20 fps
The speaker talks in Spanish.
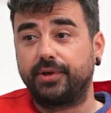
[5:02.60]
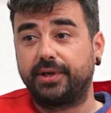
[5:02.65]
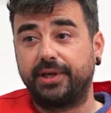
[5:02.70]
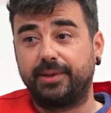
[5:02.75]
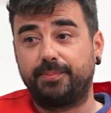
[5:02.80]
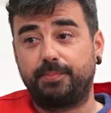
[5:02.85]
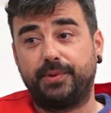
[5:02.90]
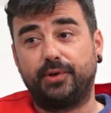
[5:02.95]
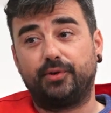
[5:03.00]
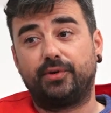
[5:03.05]
que
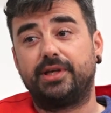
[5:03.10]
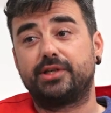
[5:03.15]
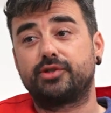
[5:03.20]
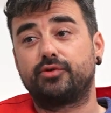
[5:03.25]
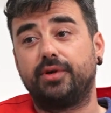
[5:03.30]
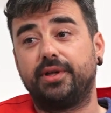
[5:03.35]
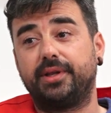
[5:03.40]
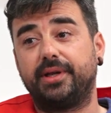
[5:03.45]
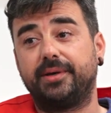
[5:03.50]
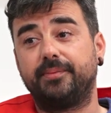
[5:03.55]
es peor la
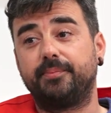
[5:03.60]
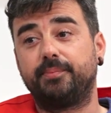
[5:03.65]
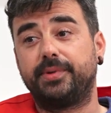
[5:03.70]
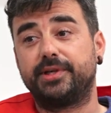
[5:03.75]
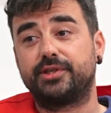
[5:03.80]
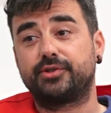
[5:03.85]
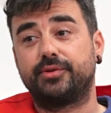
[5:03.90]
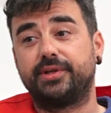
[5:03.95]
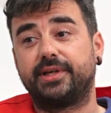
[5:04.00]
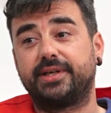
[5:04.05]
soledad en
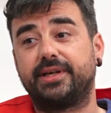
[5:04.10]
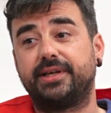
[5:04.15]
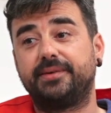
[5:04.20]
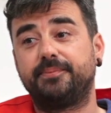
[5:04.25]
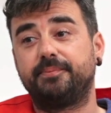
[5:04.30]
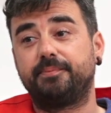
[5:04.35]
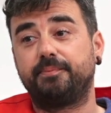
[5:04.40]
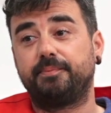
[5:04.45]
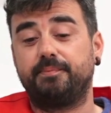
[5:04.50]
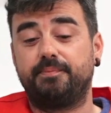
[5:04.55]
personas que
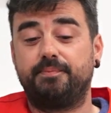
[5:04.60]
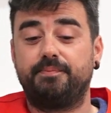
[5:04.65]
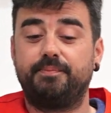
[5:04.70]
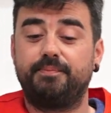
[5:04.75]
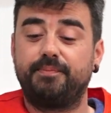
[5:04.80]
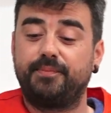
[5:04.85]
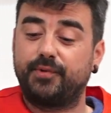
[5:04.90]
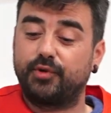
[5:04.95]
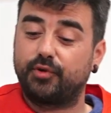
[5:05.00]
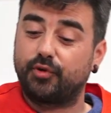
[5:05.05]
han
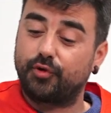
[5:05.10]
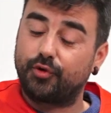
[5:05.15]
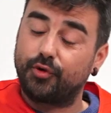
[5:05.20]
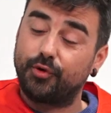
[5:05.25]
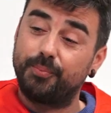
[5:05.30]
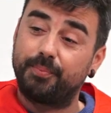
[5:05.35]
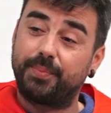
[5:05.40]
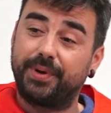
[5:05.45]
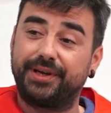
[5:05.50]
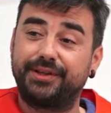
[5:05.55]

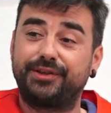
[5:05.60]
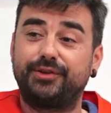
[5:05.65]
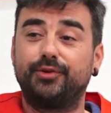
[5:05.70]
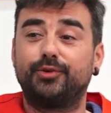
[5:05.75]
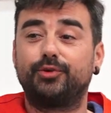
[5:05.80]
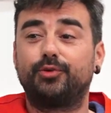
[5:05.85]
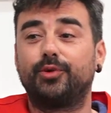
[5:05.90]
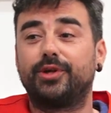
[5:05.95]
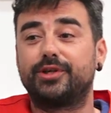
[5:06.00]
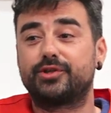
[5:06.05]
compartido
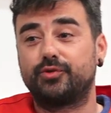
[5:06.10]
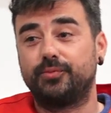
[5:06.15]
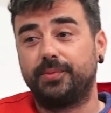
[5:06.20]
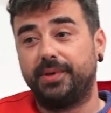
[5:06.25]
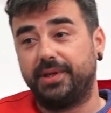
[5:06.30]
toda su